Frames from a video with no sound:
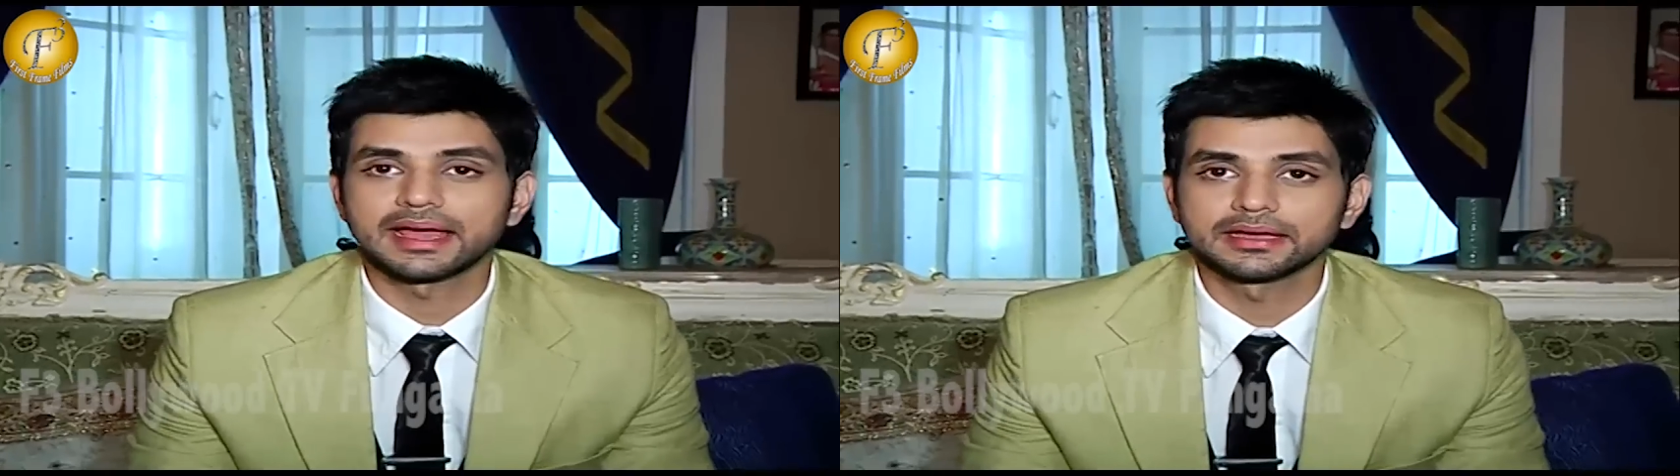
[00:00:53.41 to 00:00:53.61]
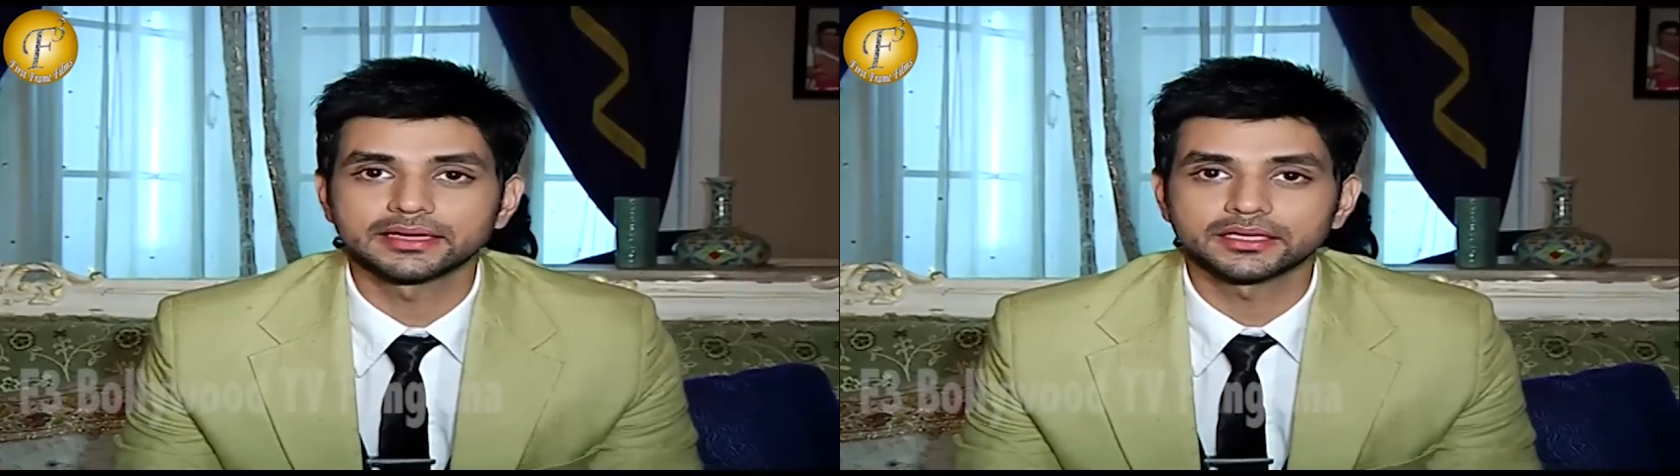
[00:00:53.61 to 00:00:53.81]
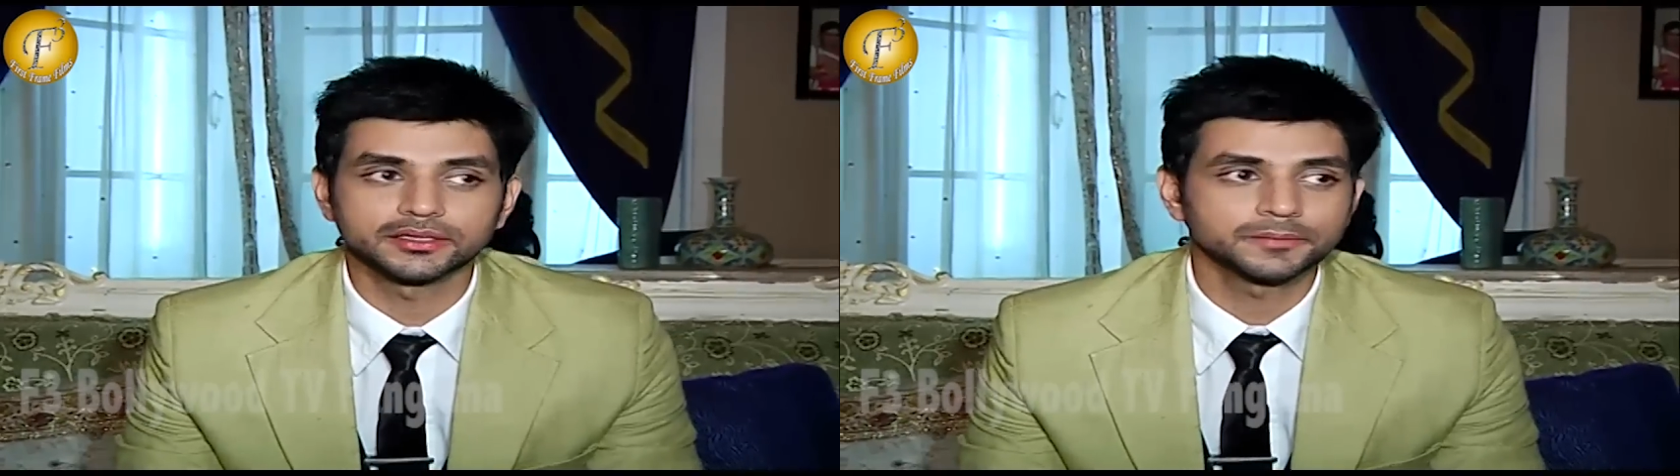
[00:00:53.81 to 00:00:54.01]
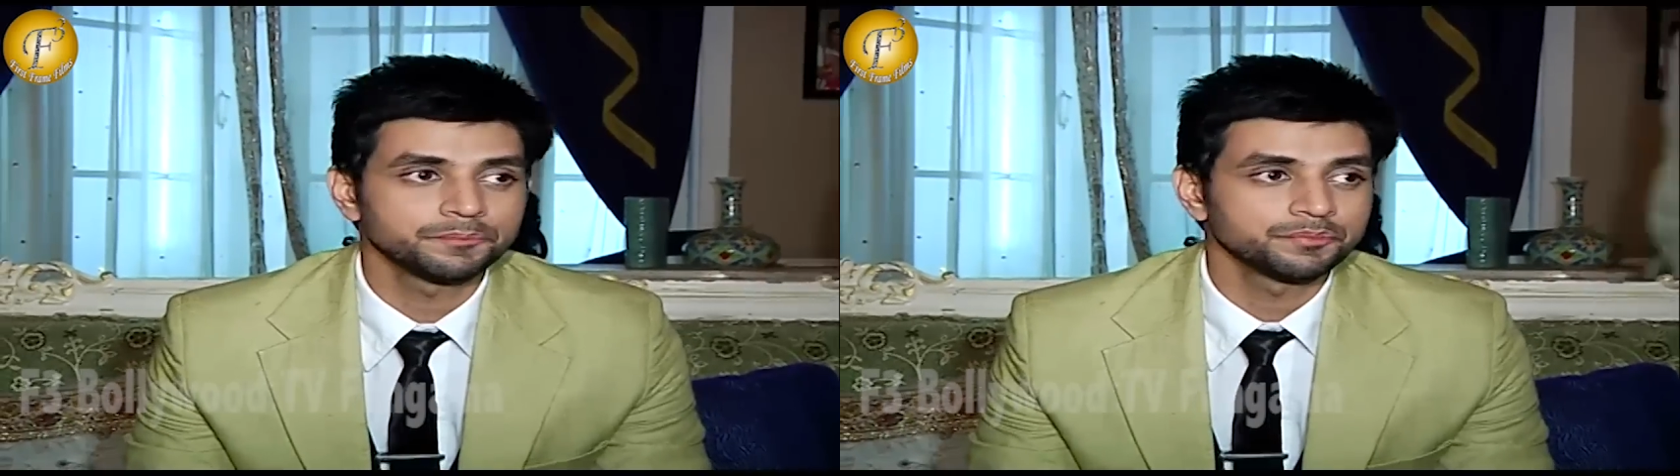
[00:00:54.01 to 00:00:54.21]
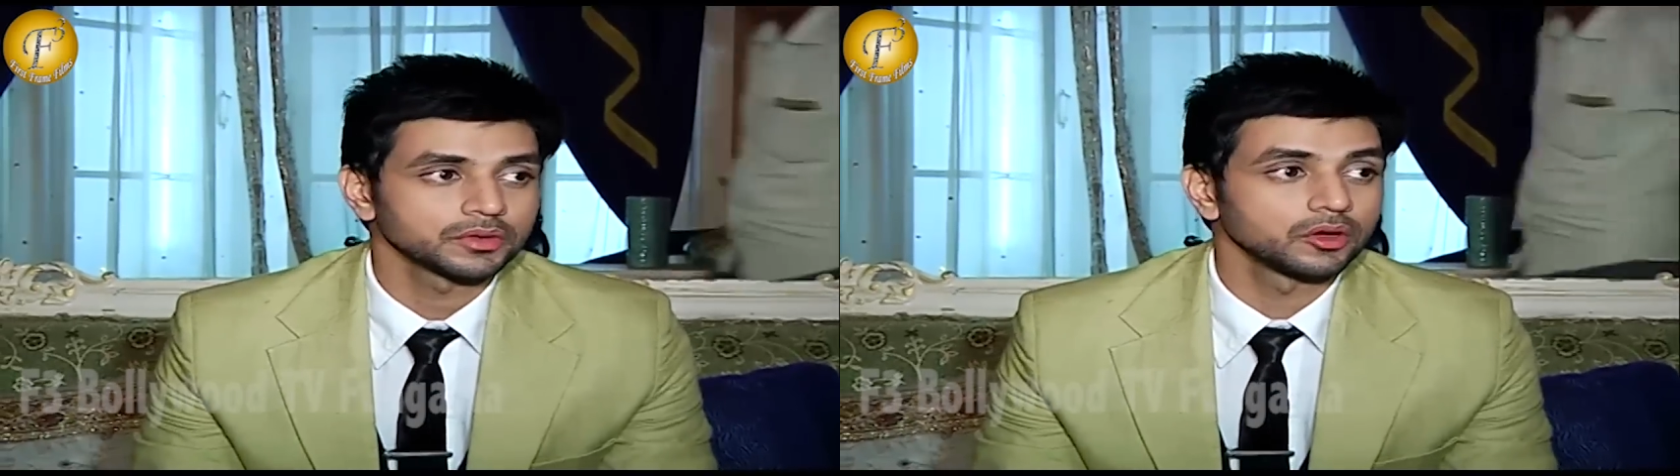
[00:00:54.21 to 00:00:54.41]
एंग्री एट
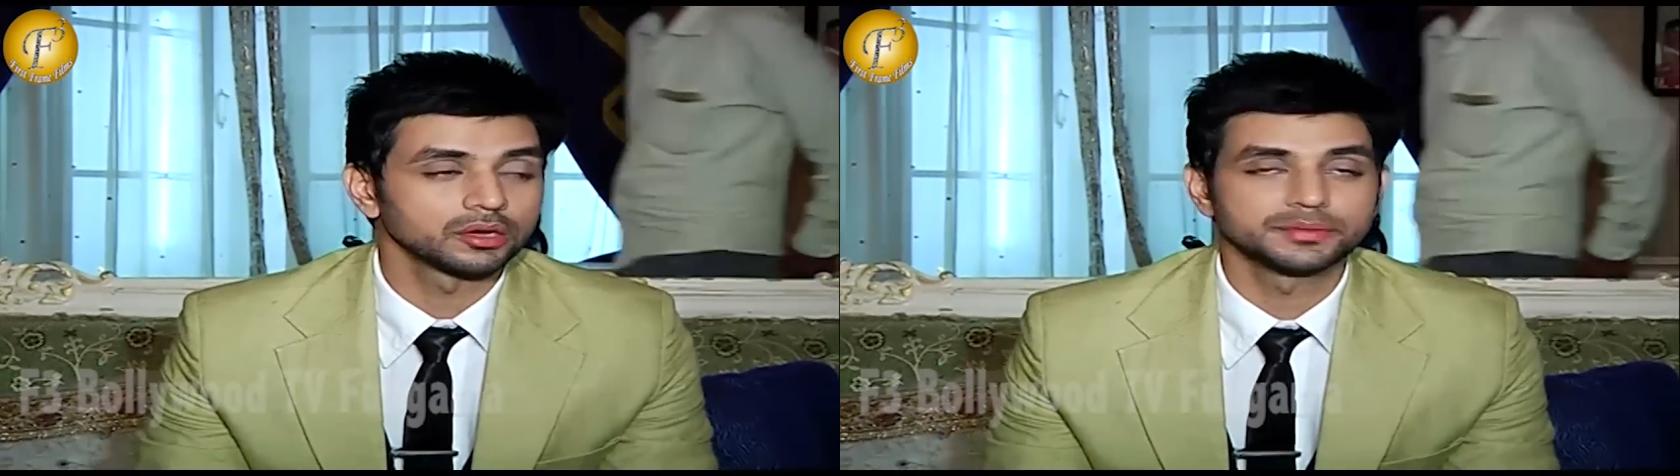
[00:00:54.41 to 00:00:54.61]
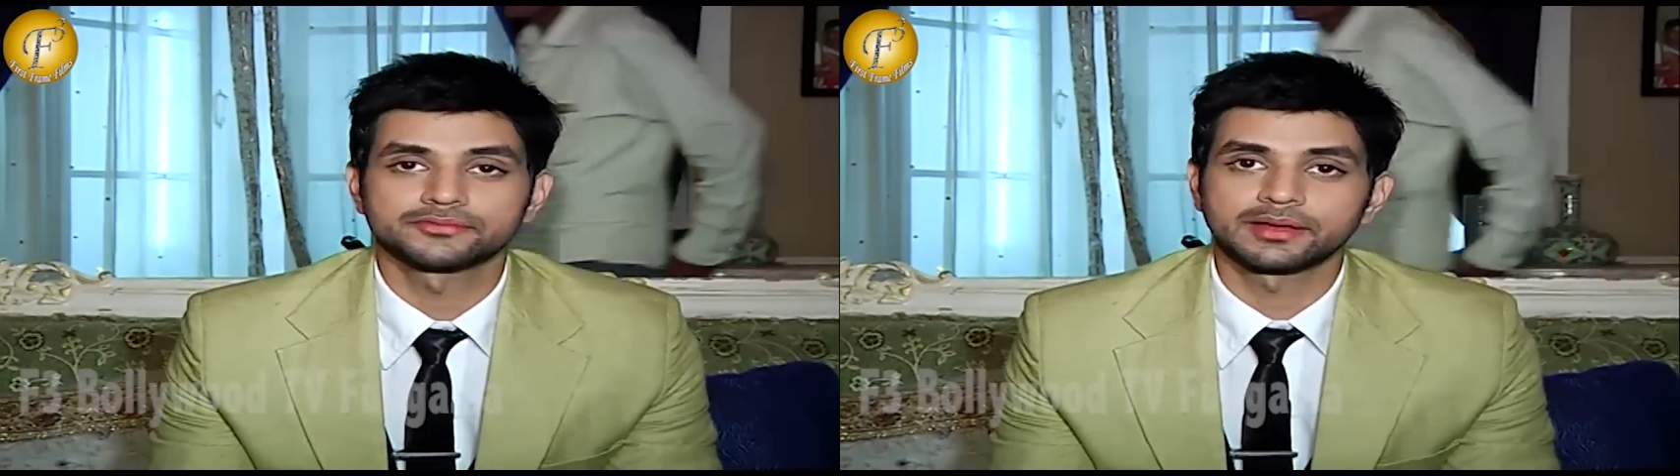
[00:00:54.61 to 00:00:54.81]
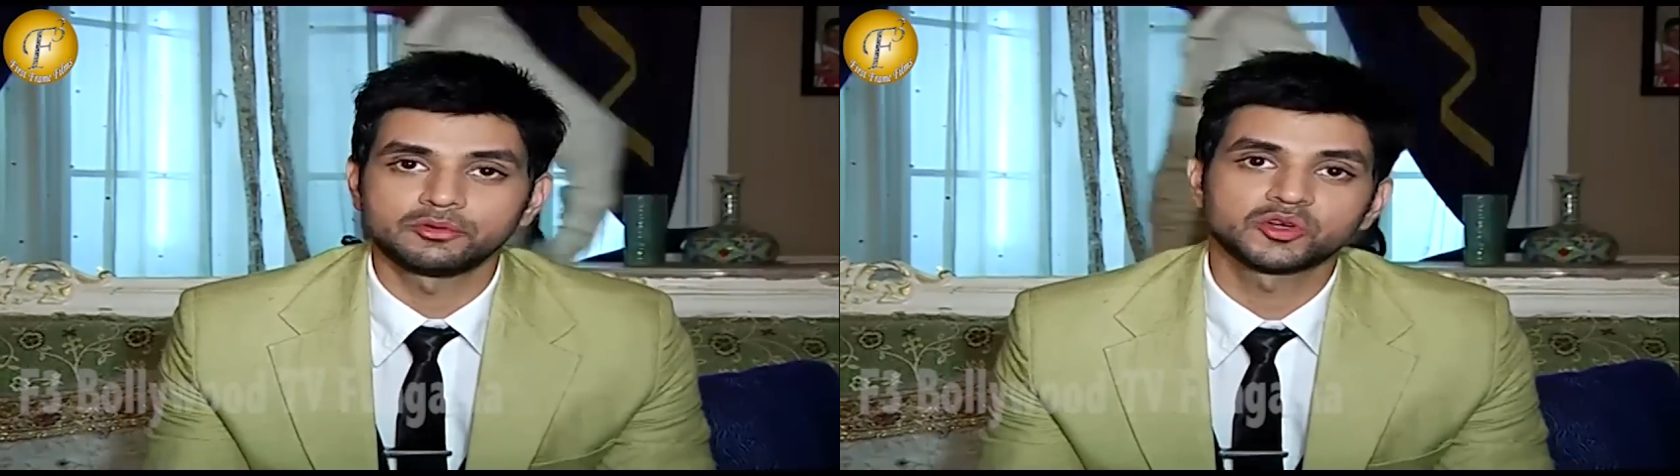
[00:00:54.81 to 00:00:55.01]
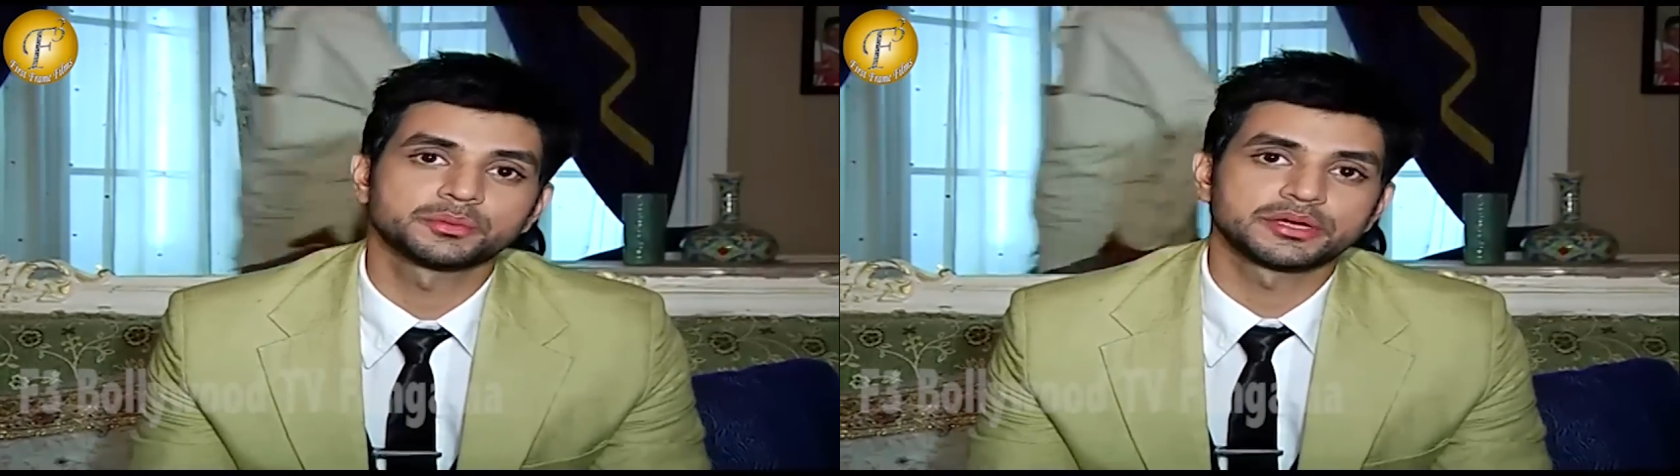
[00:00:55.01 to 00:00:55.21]
हर और मेरे फैमिली को भी